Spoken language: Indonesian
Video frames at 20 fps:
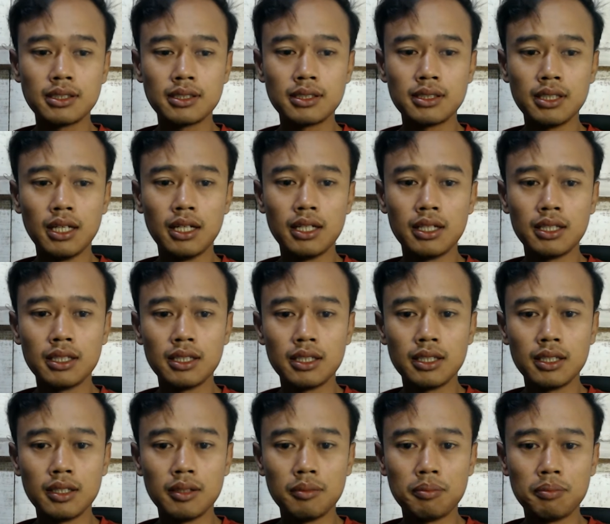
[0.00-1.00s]
uh, eh,
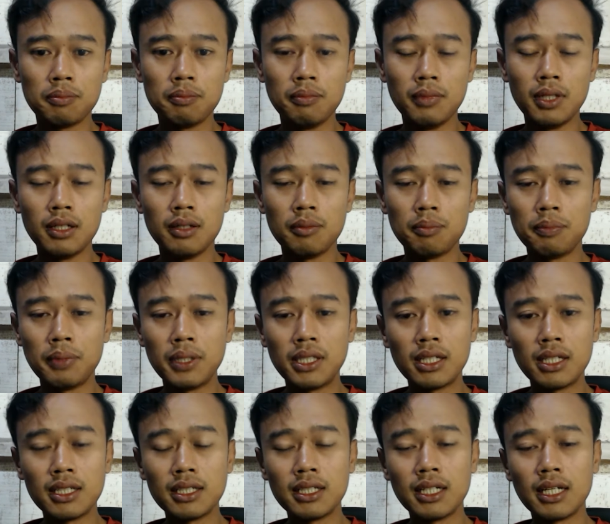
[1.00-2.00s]
uh, eh,
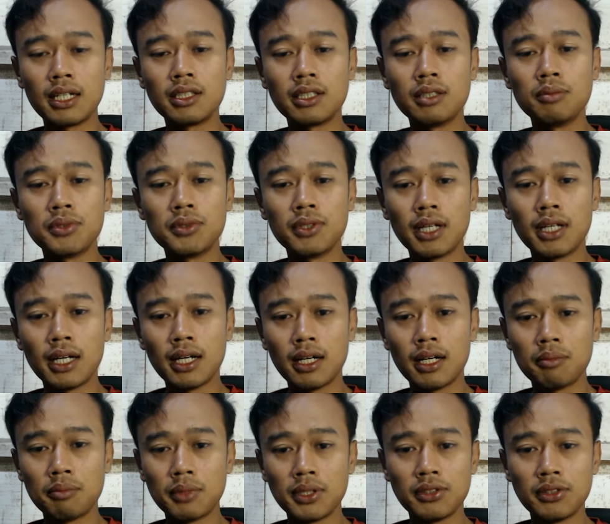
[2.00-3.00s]
penyelenggara kiblah
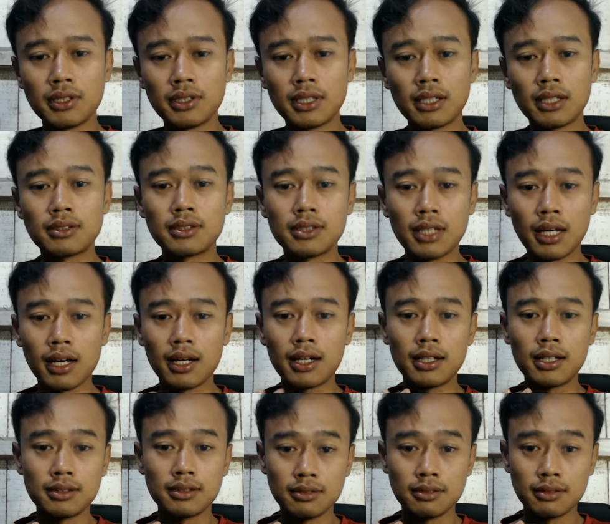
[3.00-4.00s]
mayoritas
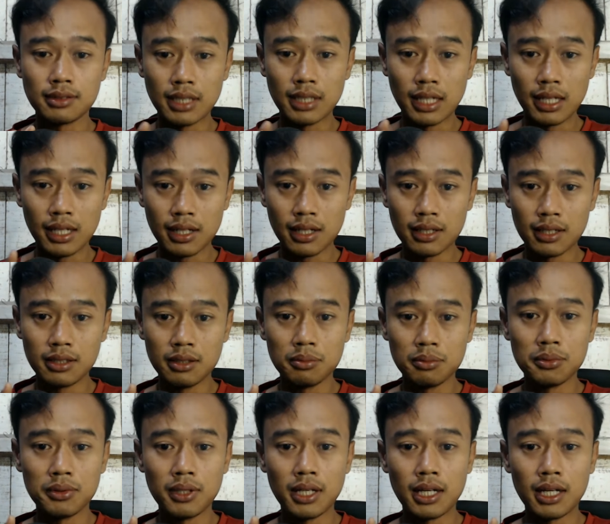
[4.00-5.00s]
akan cair di
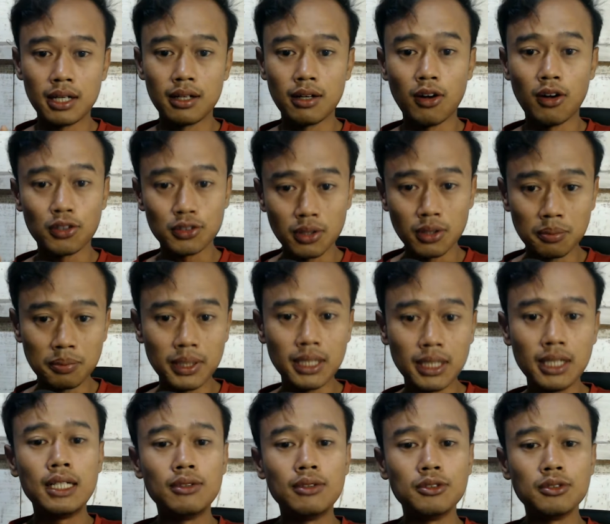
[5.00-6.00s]
bulan
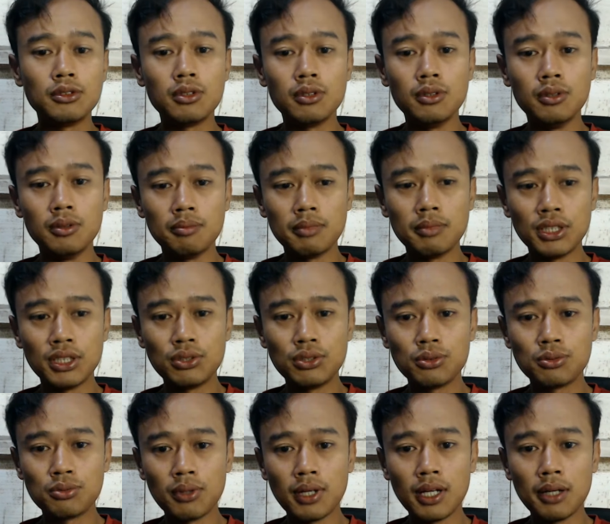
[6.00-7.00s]
Oktober. Untuk
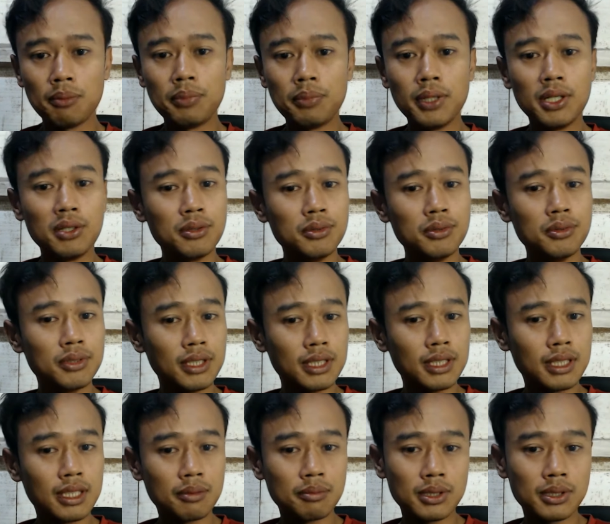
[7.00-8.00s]
mahasiswa baru
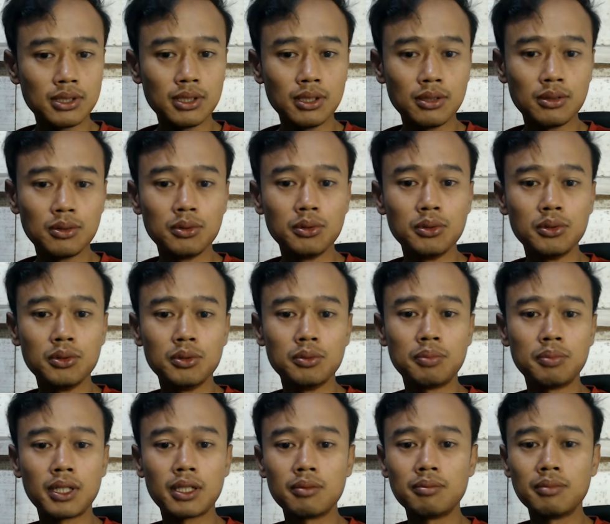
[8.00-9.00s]
kita masih tunggu
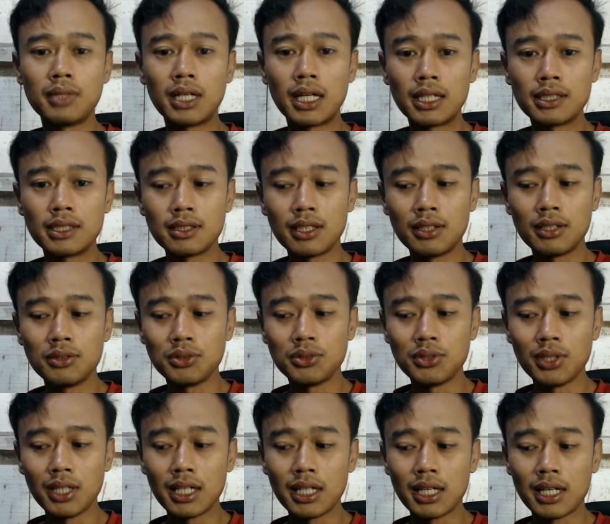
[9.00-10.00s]
perkembangan
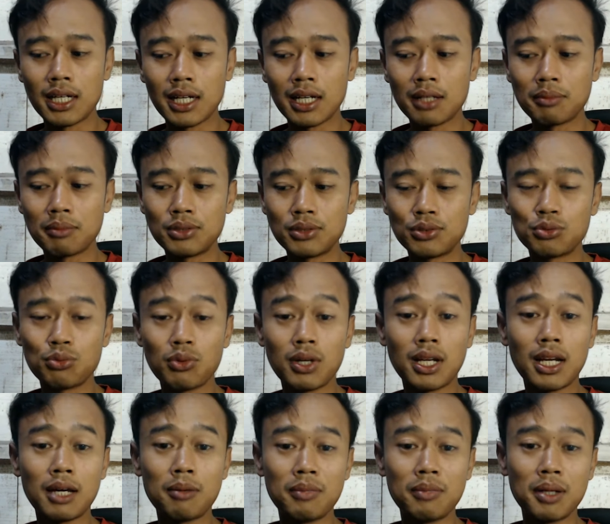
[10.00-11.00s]
selanjutnya karena mahasiswa
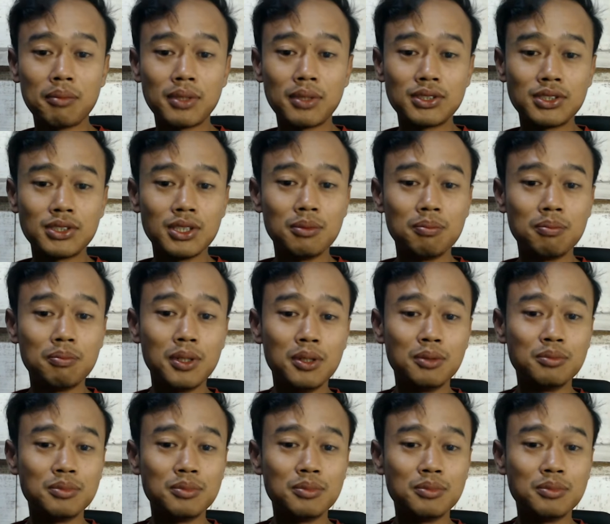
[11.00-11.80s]
lama masih belum